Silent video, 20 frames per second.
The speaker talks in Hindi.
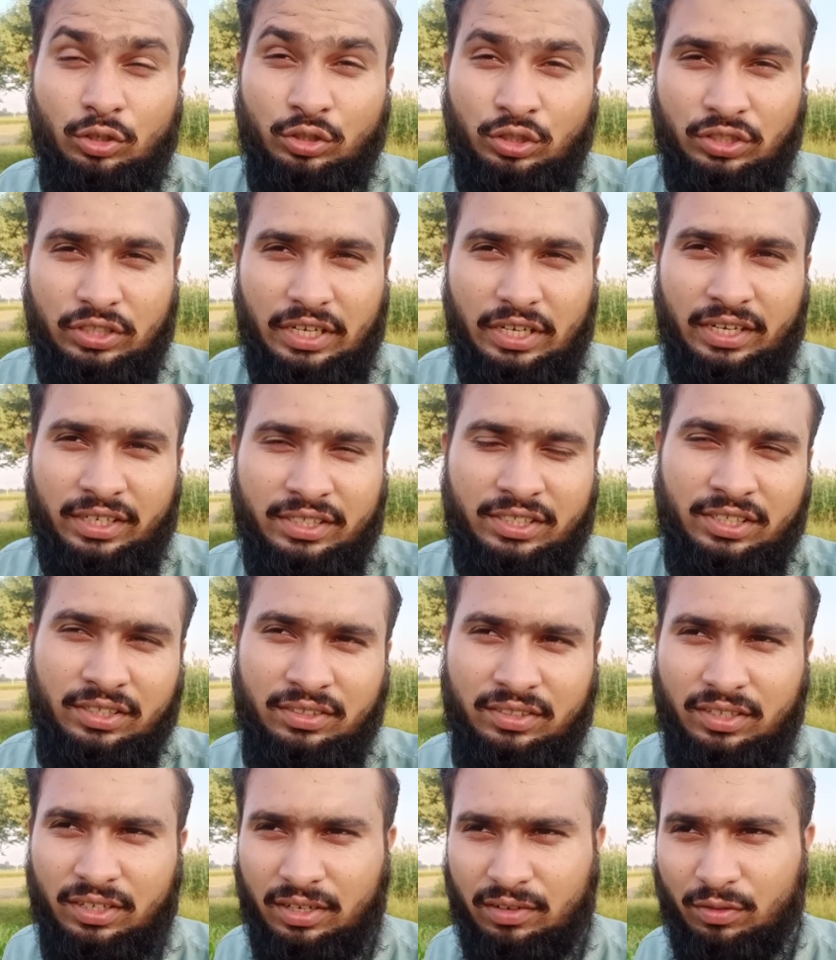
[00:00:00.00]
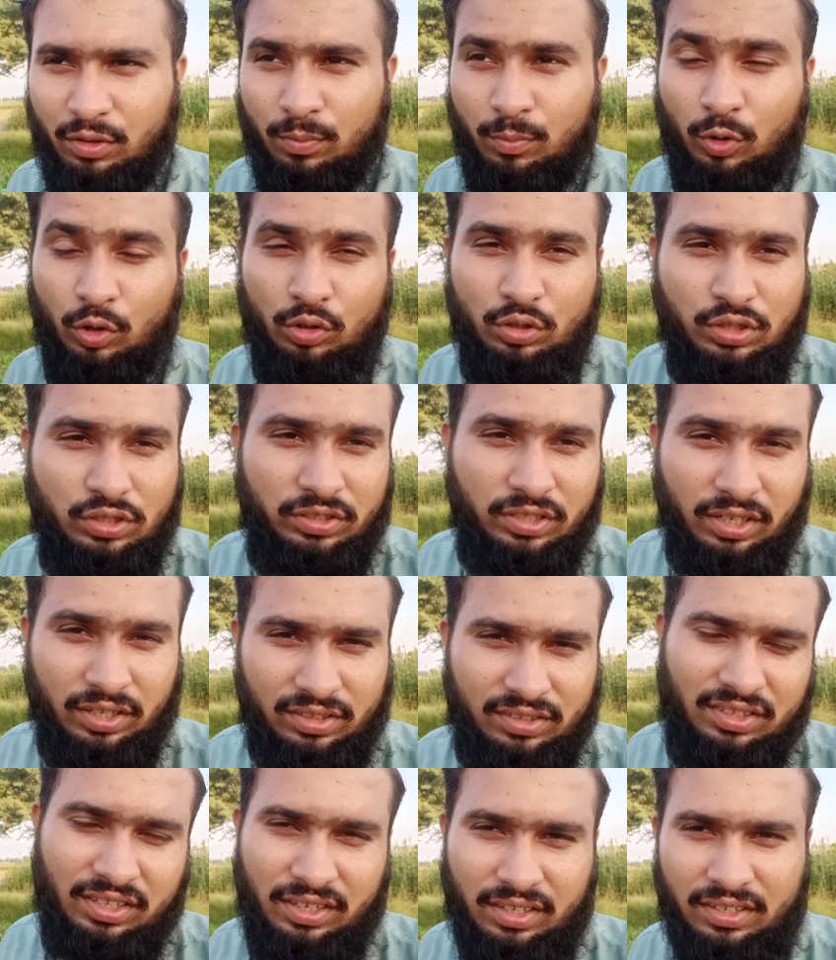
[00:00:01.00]
जो इंजेक्शन था वो बहुत
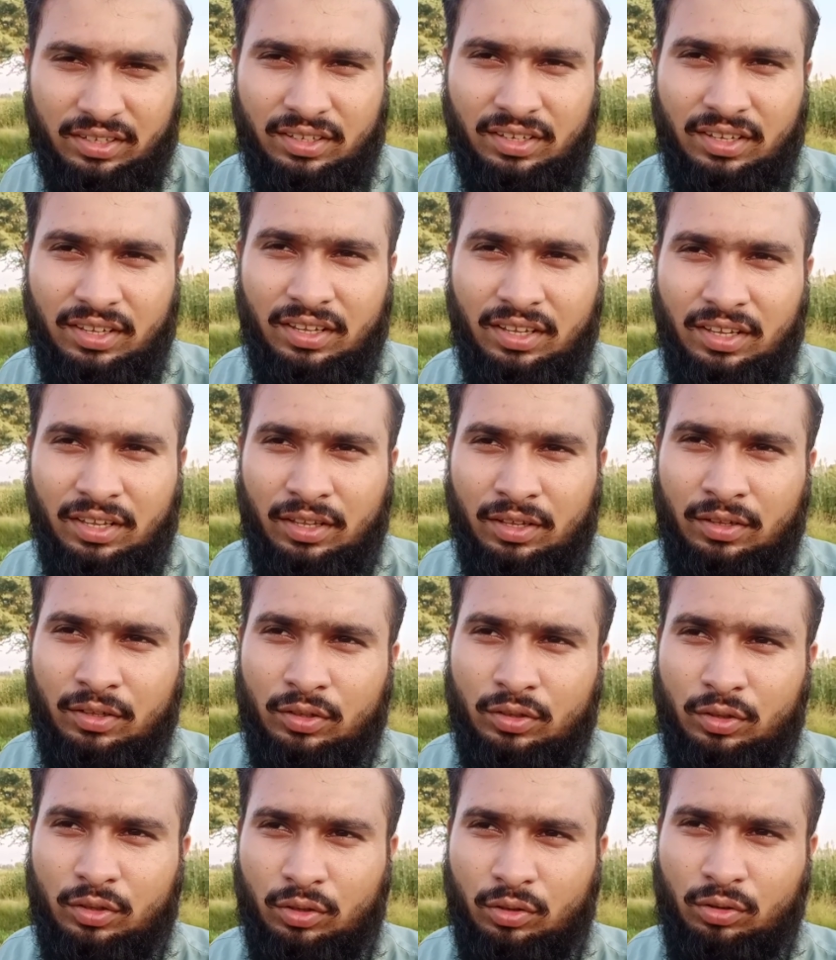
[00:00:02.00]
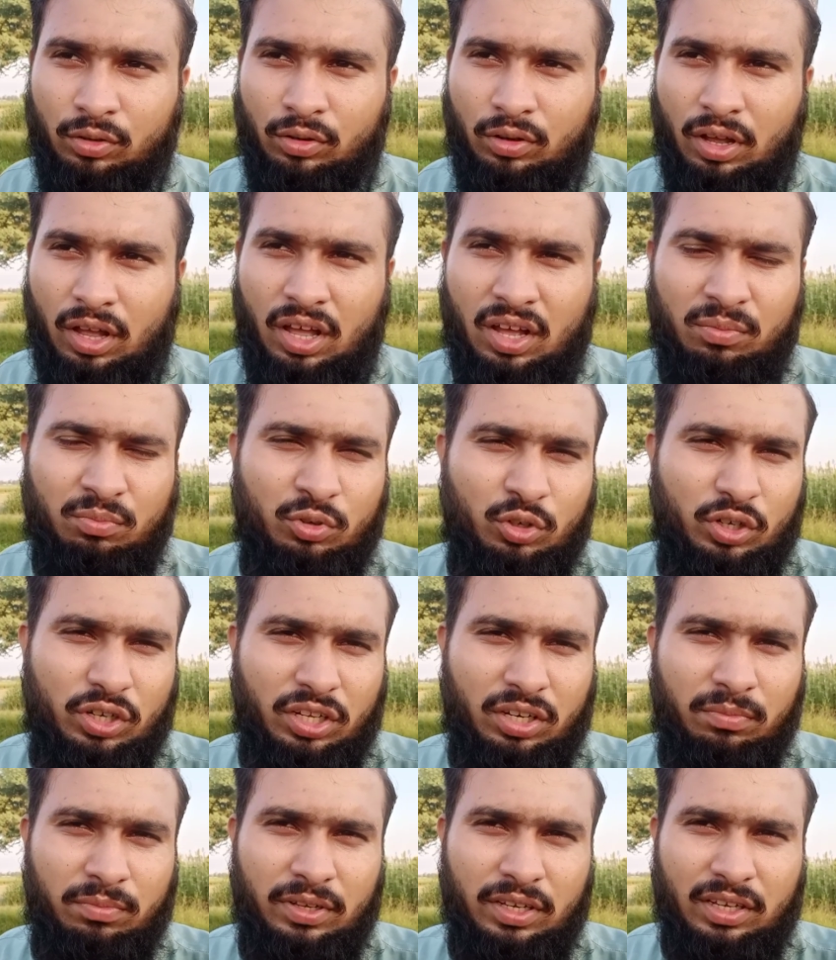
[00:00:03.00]
सख्त था तो आम
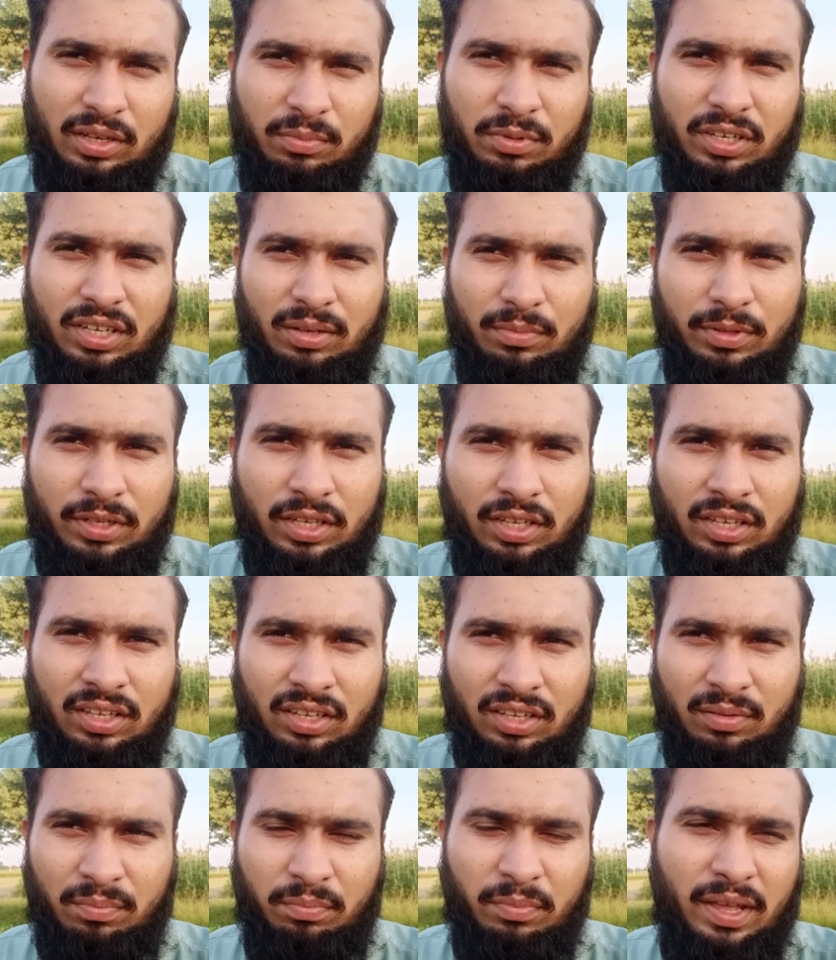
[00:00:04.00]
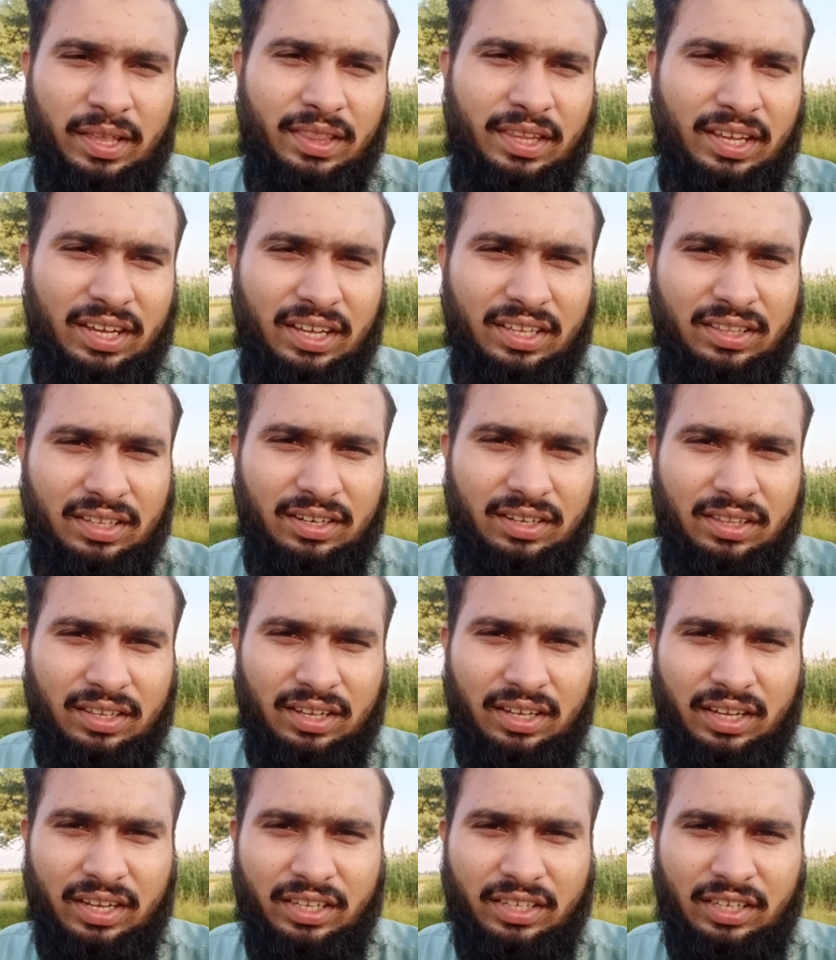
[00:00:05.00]
रूटीन में कभी कभी मैदे के दर्द
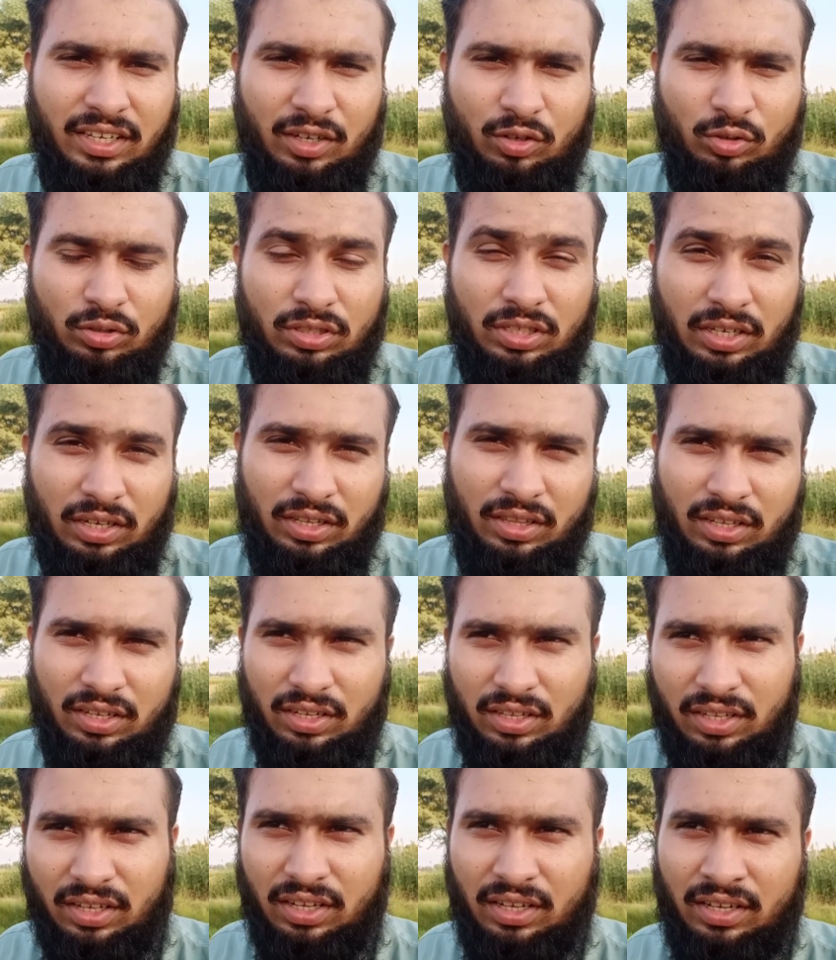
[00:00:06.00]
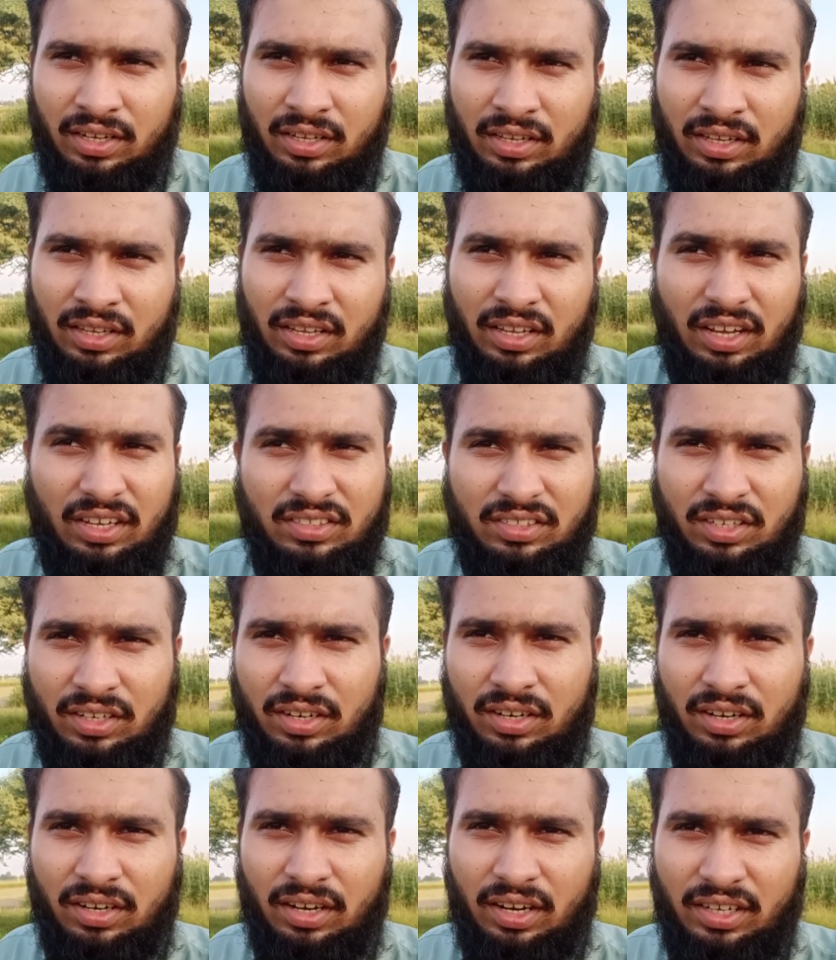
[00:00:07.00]
का या कोई सर दर्द का
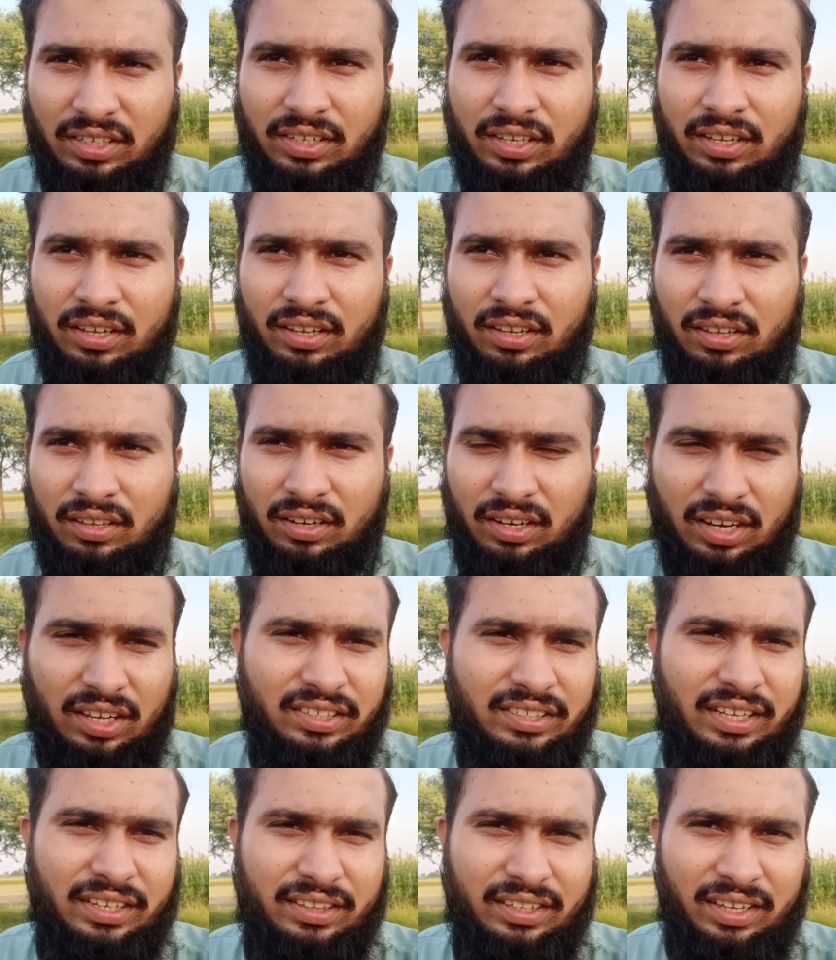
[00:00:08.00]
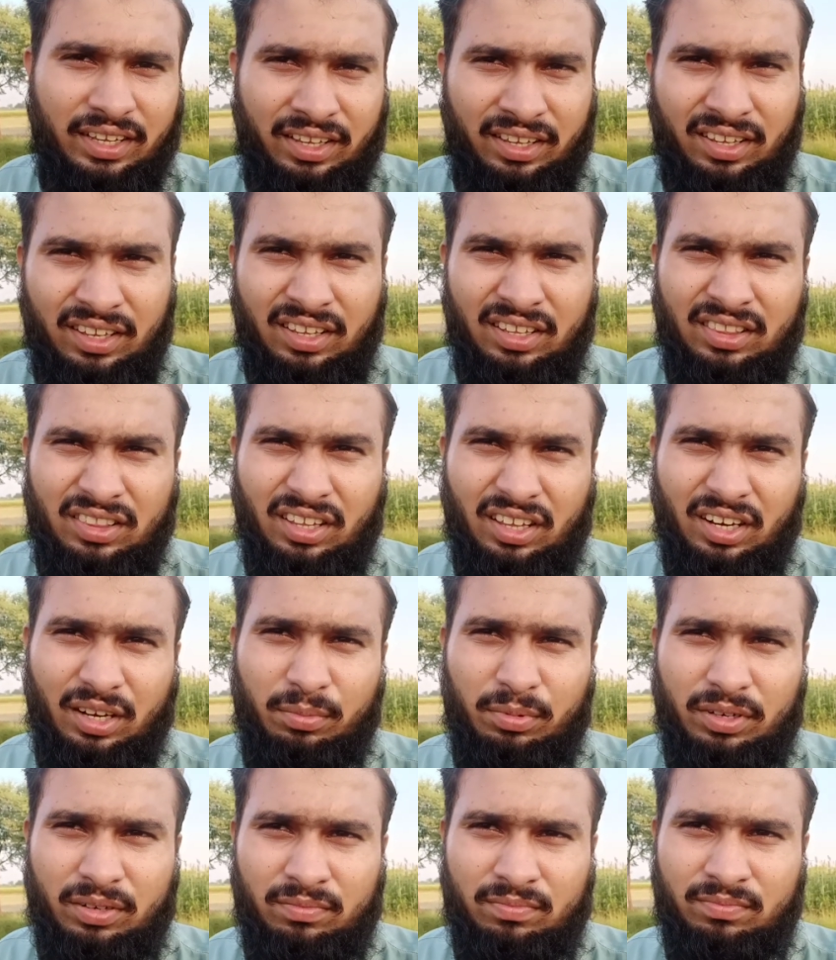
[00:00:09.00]
अक्सर लग लग जाता है
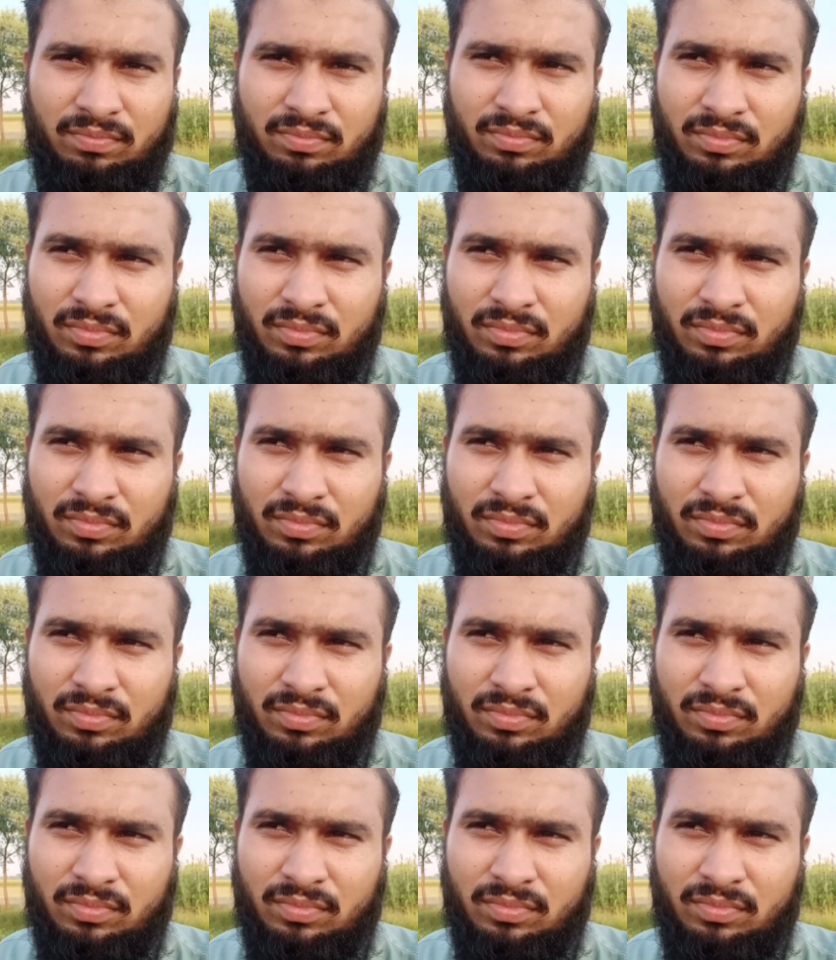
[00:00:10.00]
तकरीबन